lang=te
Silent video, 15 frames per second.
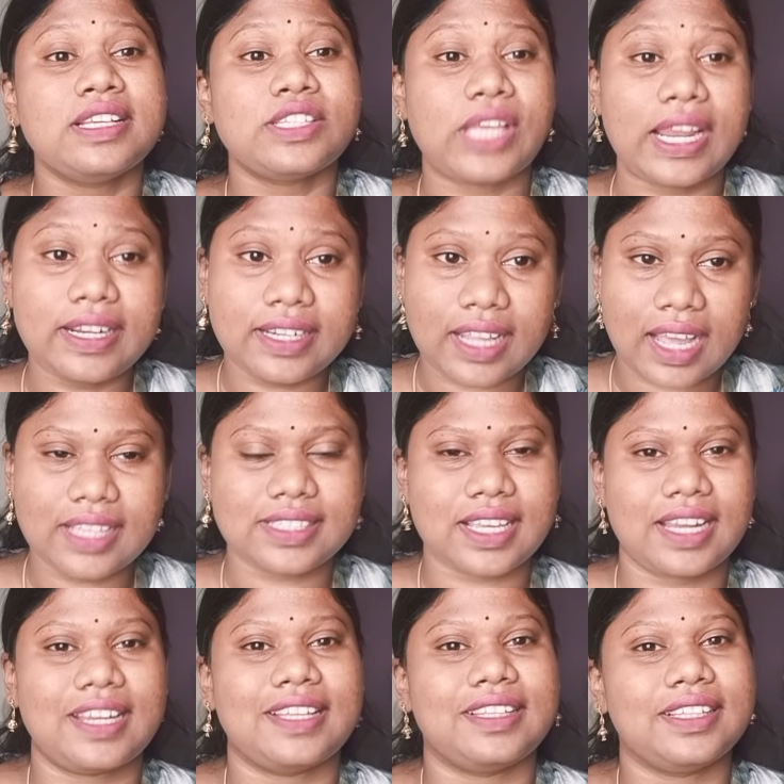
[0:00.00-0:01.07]
అండ్ టాస్క్
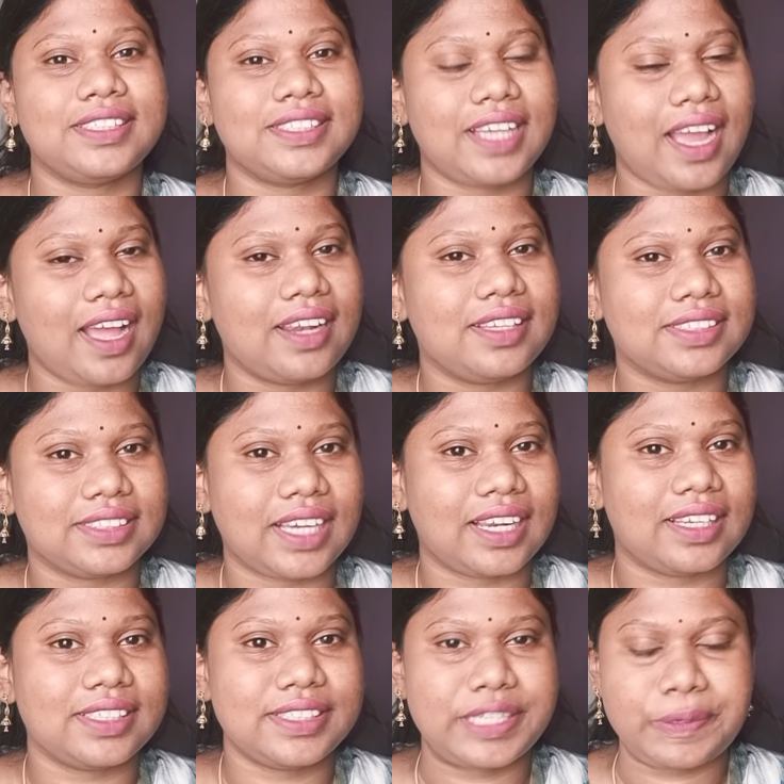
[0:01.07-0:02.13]
అనేది చాలా
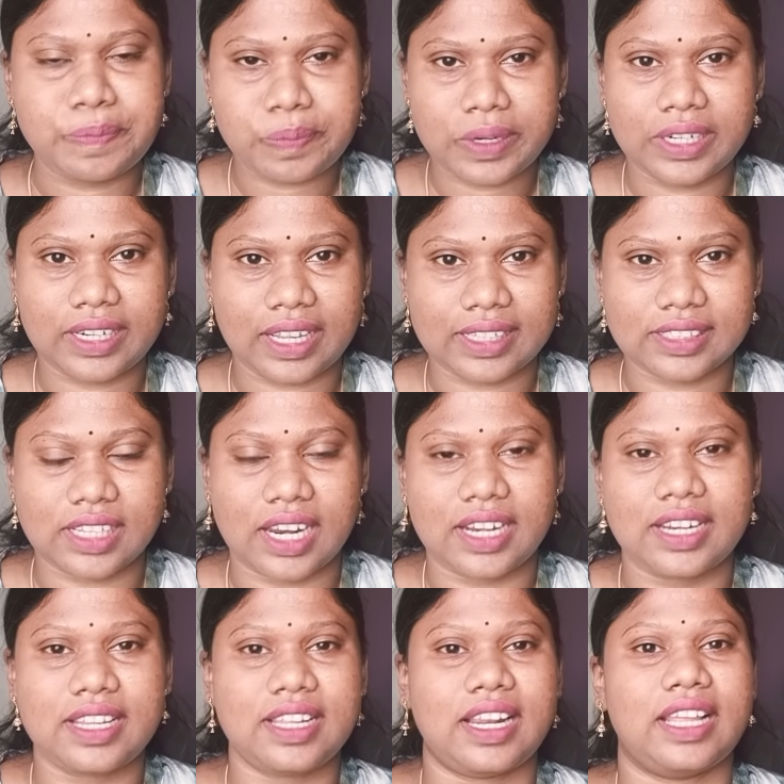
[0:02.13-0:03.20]
చాలా సింపుల్ టాస్క్
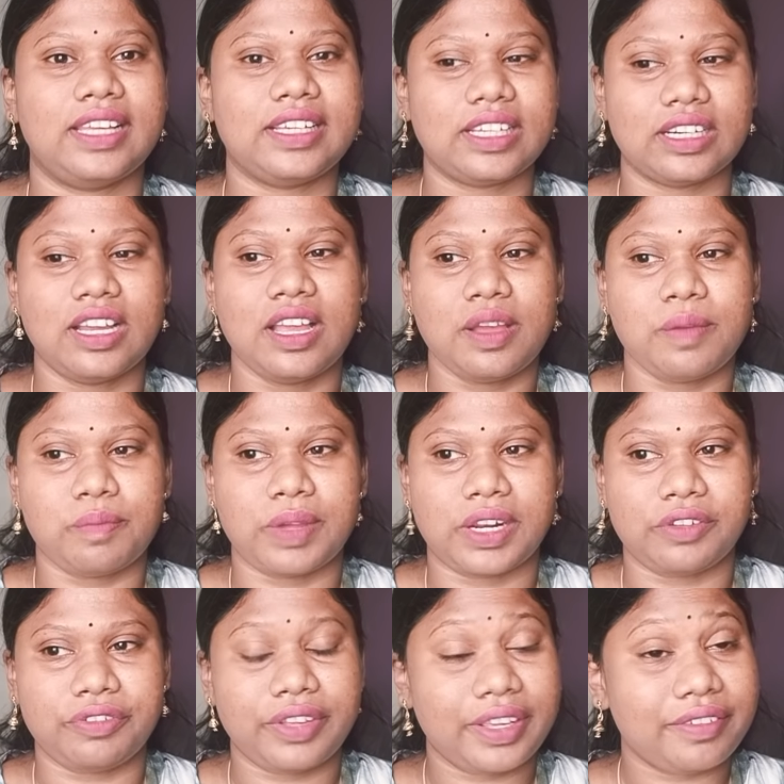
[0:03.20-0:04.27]
అండి లైక్ మన
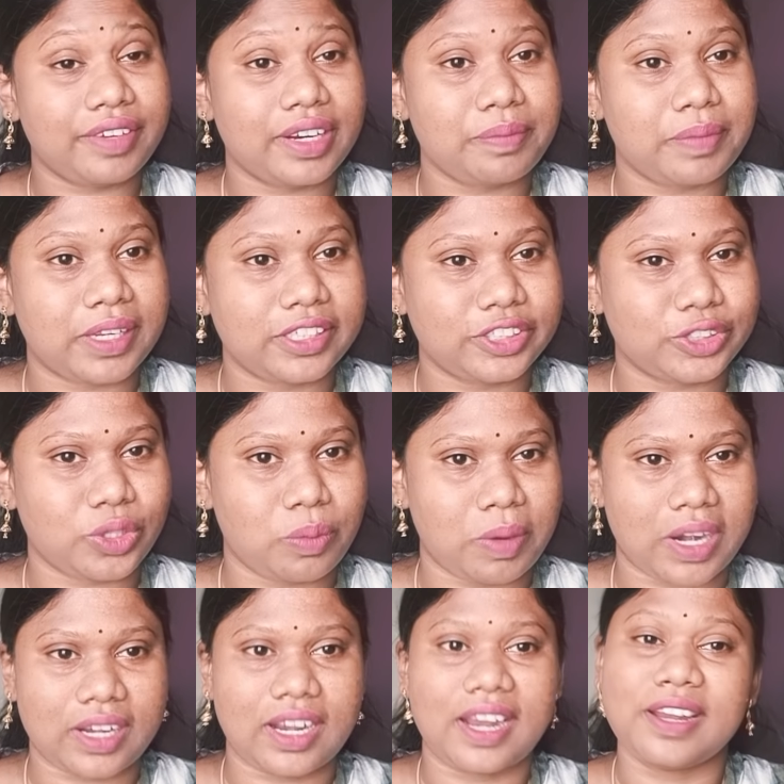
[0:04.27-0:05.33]
ఫేవరెట్ మనిషితో
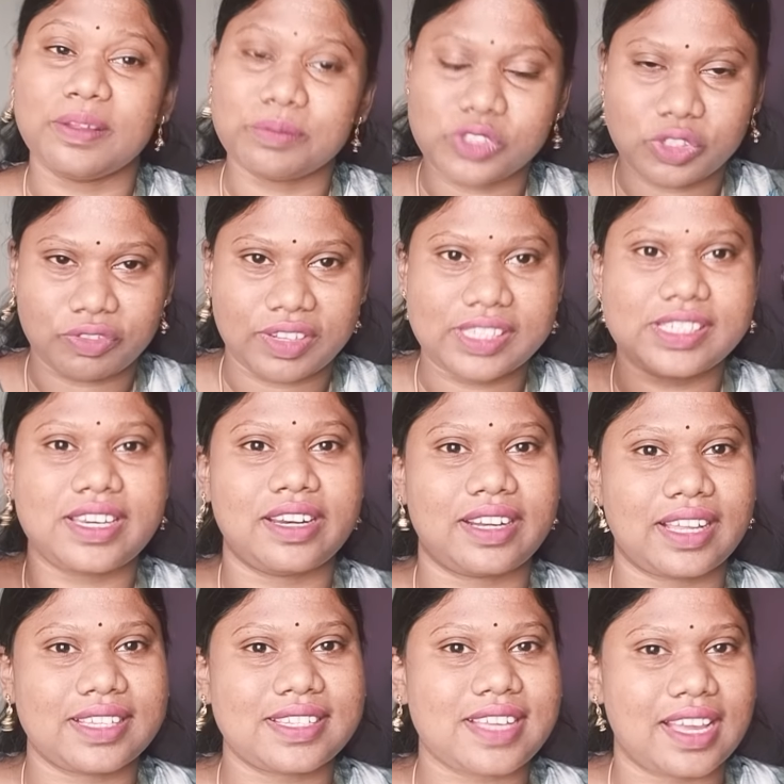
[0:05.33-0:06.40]
మాట్లాడడం సో ఫస్ట్ డే
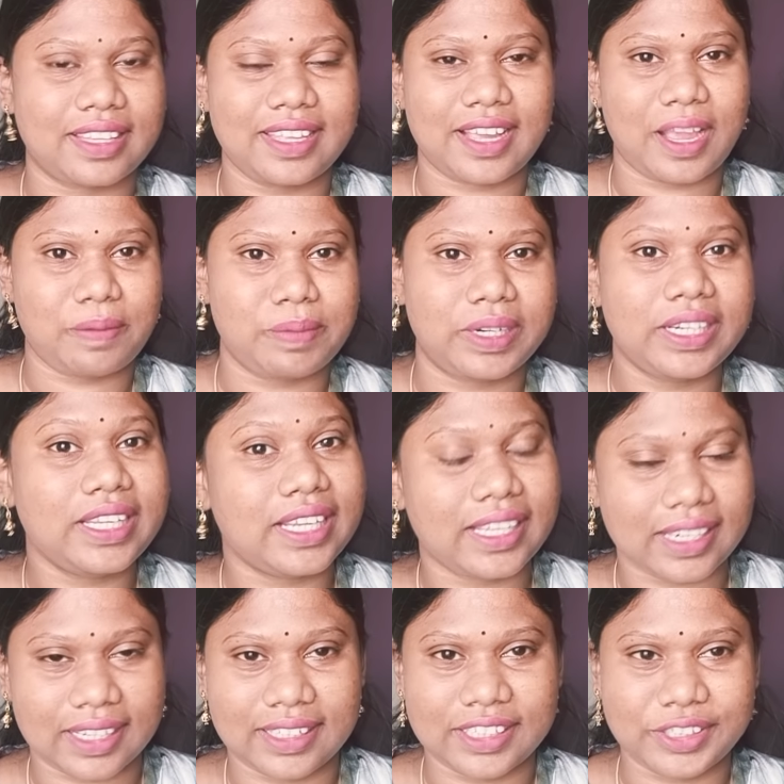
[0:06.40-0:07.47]
టాస్క్ అదే కాబట్టి
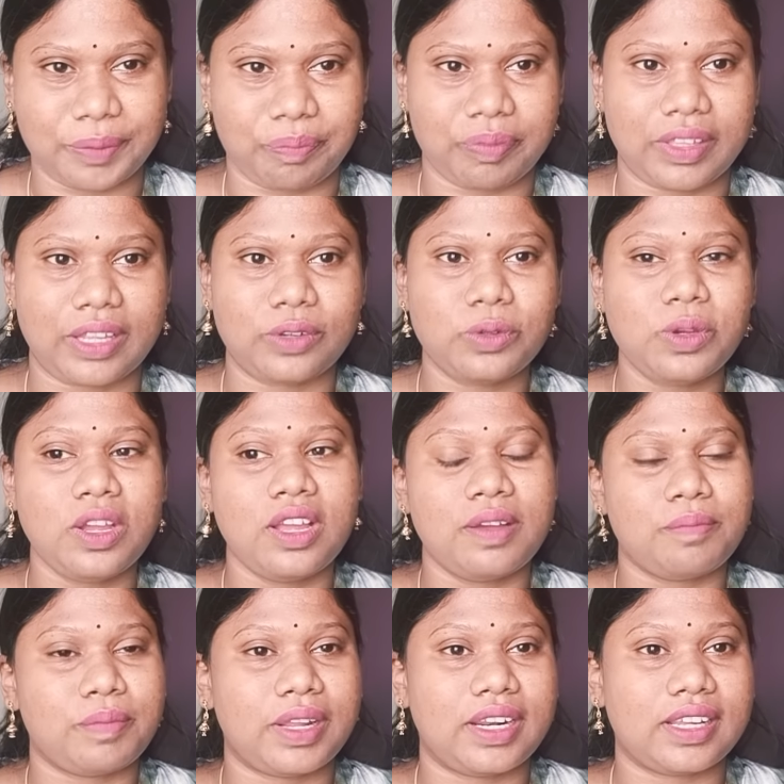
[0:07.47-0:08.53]
నేను అదే చెప్తున్నాను
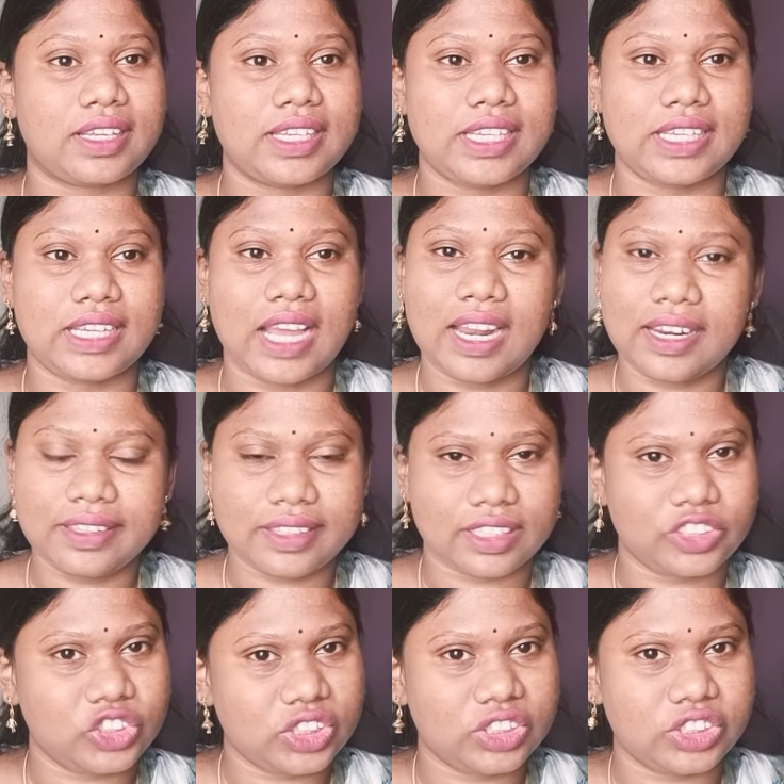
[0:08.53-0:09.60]
మనకి అంత
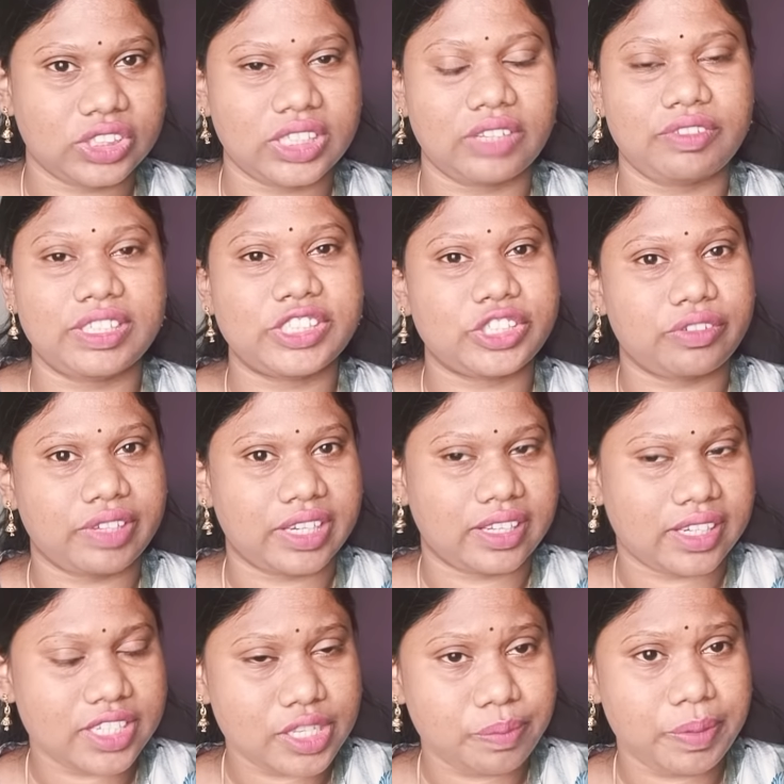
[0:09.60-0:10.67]
చిన్న చిన్నవి ఇష్టమైన
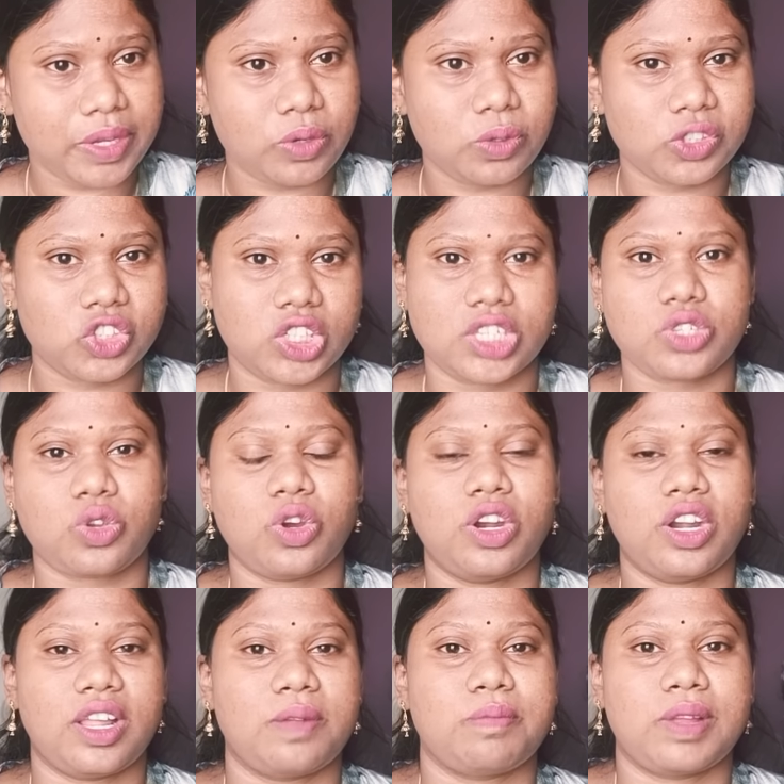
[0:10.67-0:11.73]
రెసిపీ కుక్
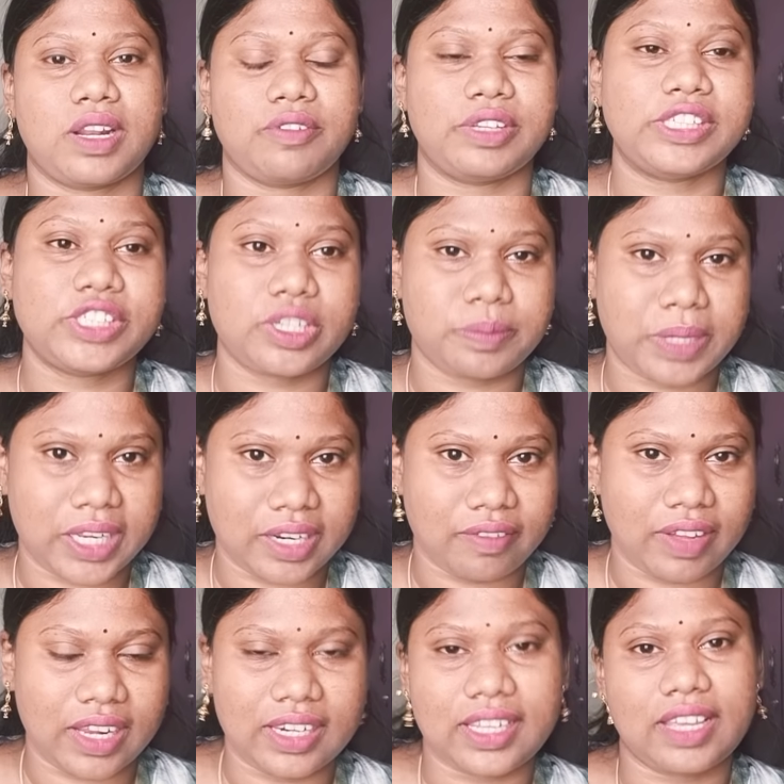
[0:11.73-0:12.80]
చేసుకోవడం మన ఇష్టమైన
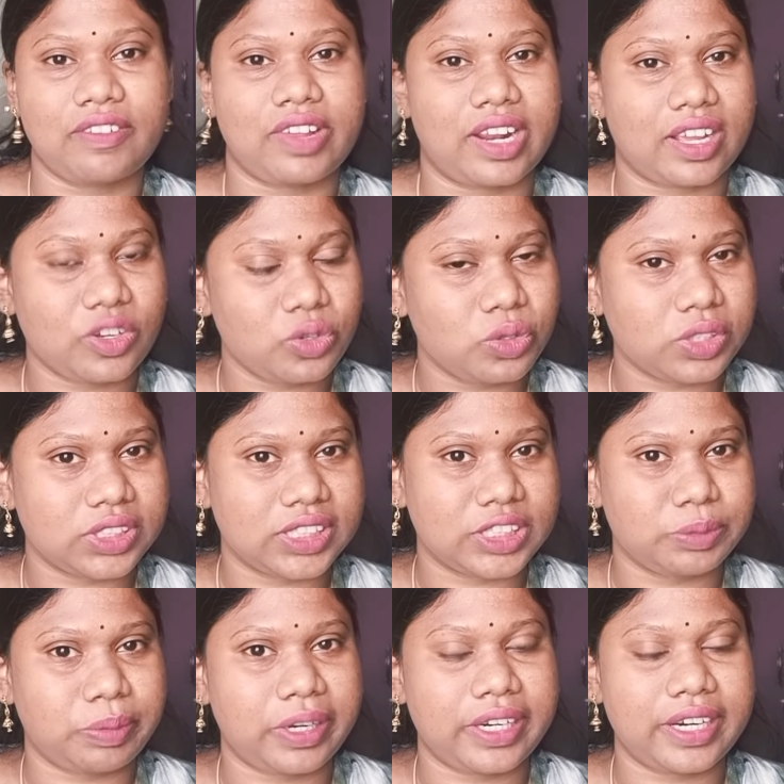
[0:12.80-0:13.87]
వాళ్ళకి ఏమైనా కుక్
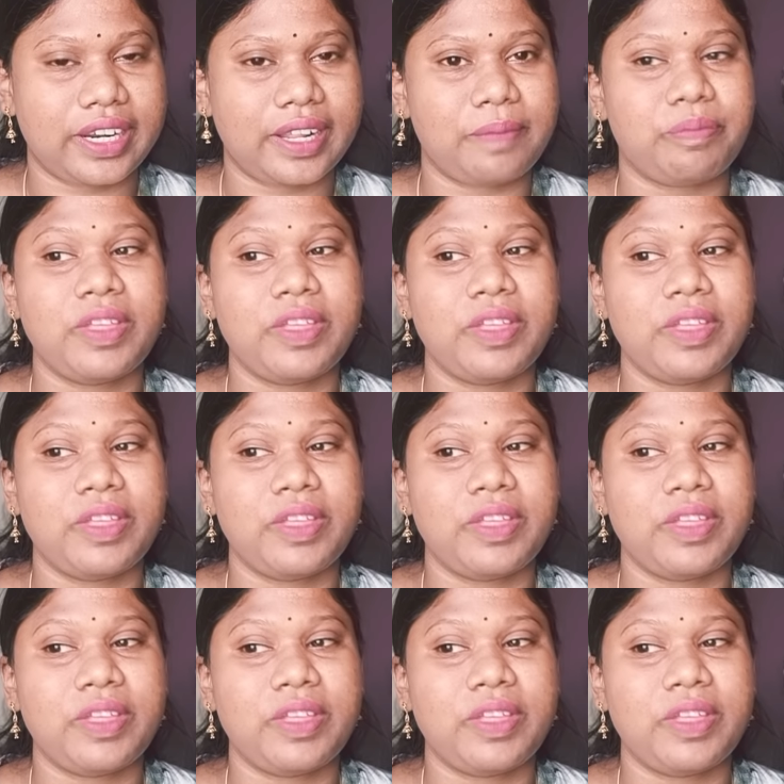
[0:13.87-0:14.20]
చేసి పెట్టడం